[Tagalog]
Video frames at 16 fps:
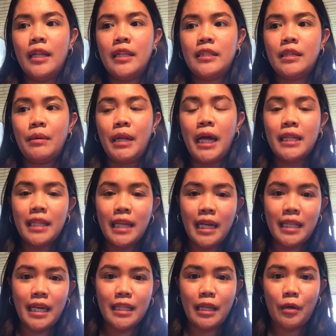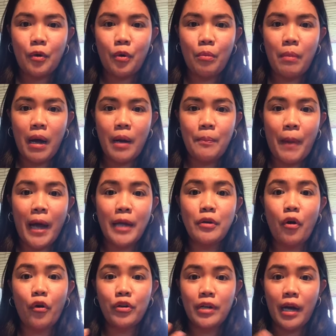sa lahat ng nagtatanong kung ba,
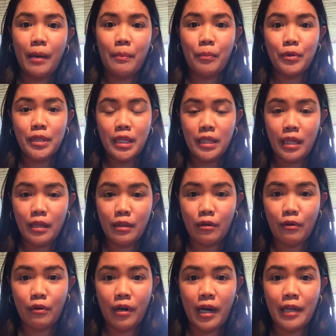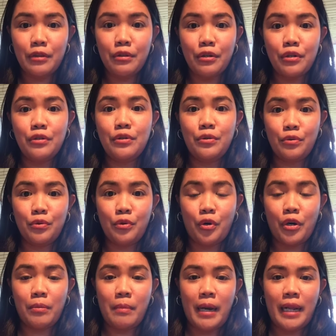paano ako nakapunta dito under new
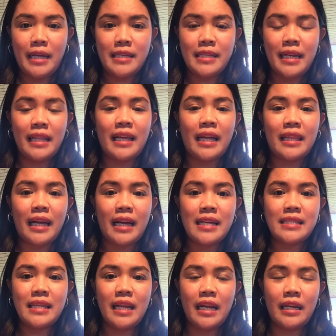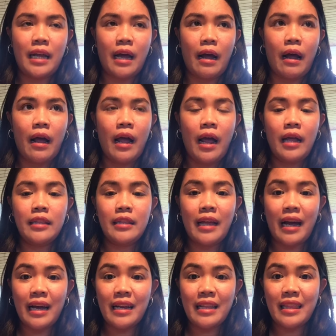normal kasi nagtataka sila na
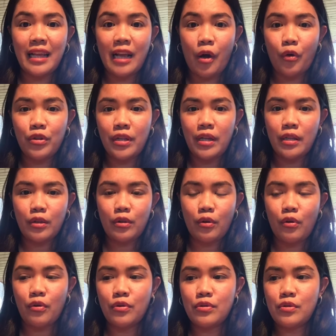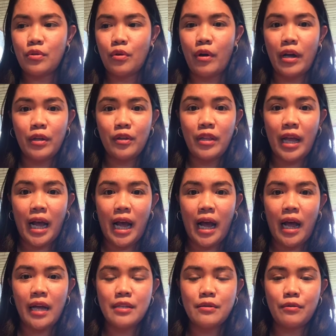nakarating ako dito. So ayun na
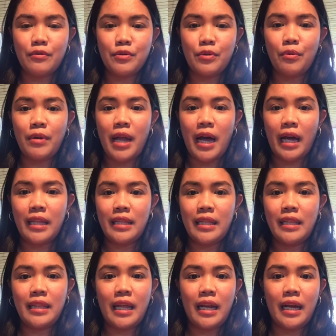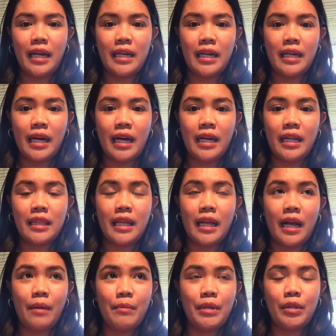nga, so so lucky din talaga na nakarating
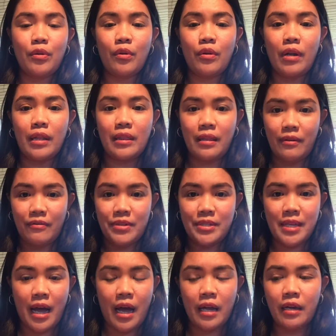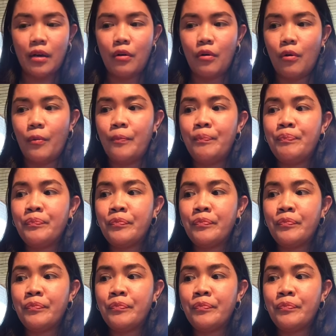kami dito na at navisahan ako.